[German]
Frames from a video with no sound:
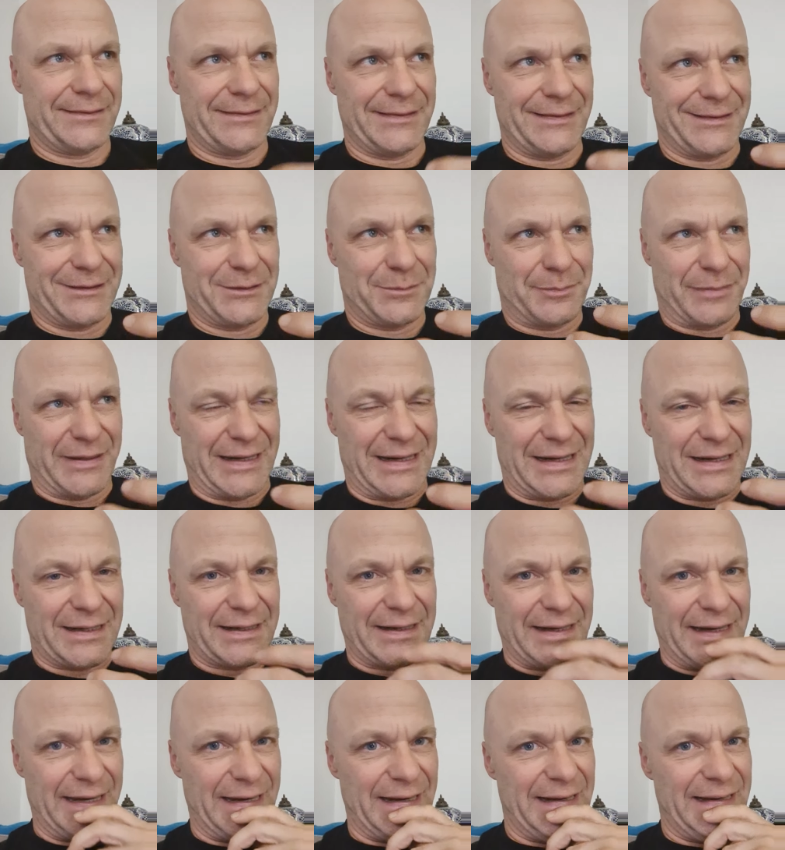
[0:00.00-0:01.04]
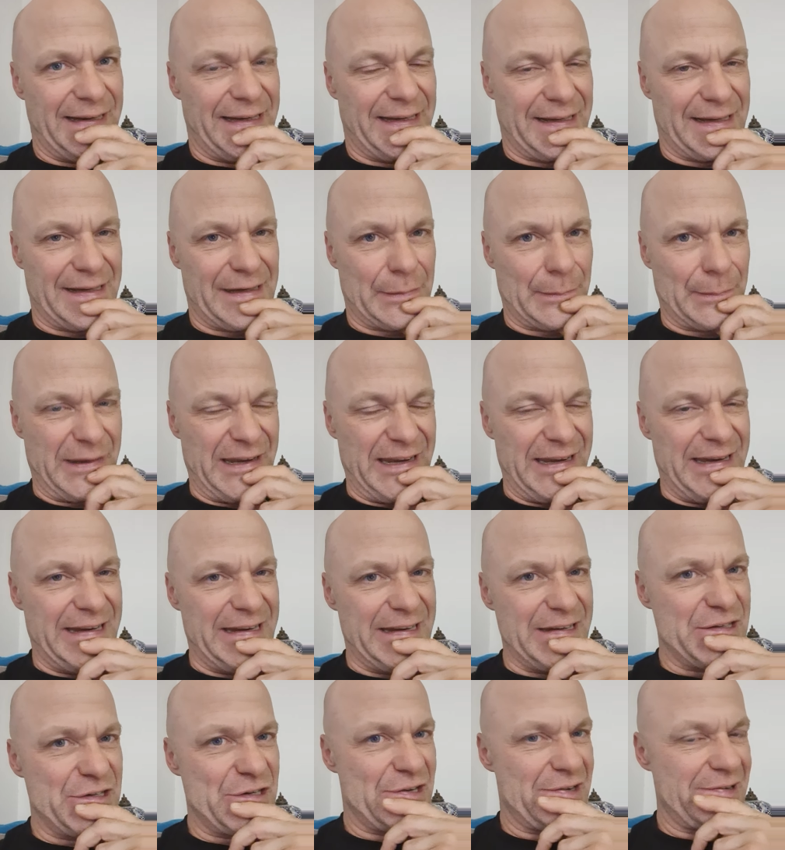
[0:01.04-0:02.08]
der sprach eigentlich
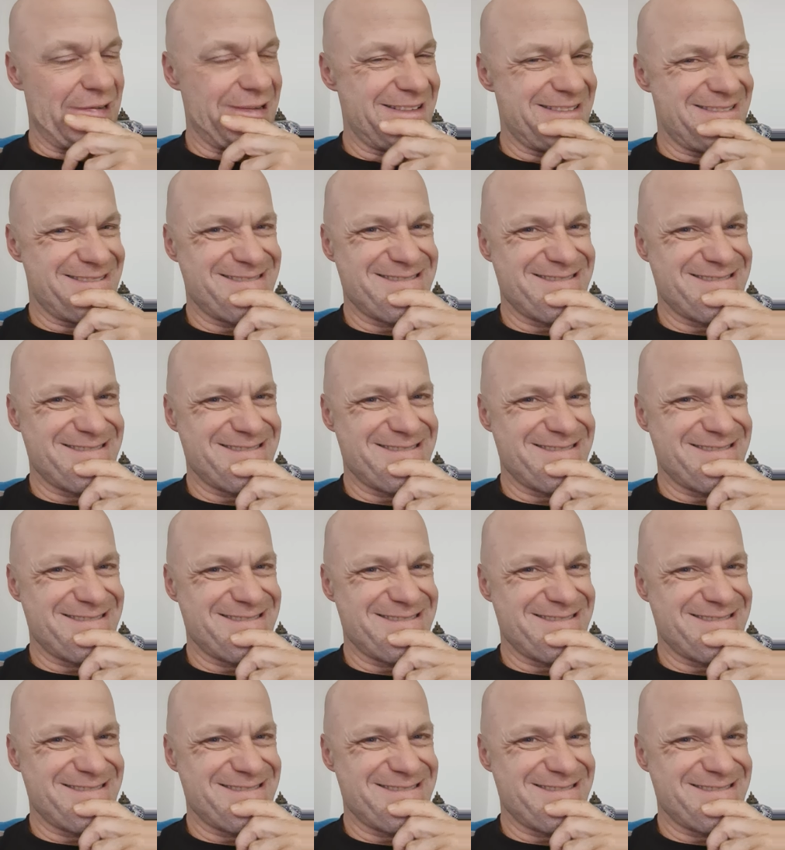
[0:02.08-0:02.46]
Armenisch.